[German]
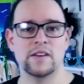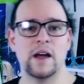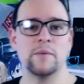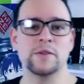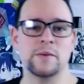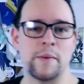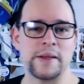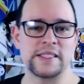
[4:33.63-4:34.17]
da
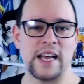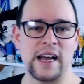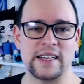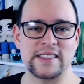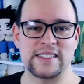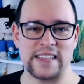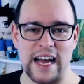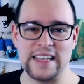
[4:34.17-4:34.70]
muss man mal
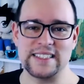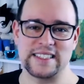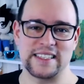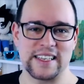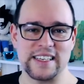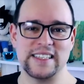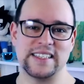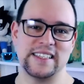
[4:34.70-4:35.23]
sagen, das
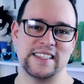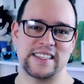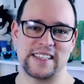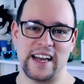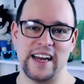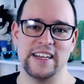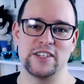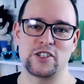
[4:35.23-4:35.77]
sind richtig
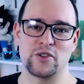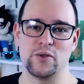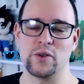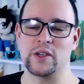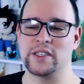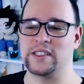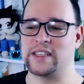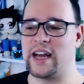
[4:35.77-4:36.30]
geile
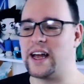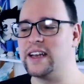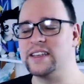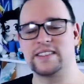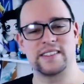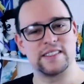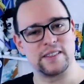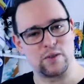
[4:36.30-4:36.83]
Schulungen. Da
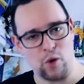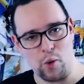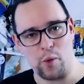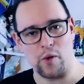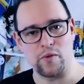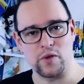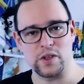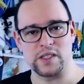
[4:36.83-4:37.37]
lässt sich
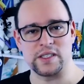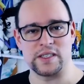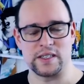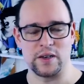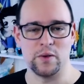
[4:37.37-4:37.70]
GoPro wirklich nicht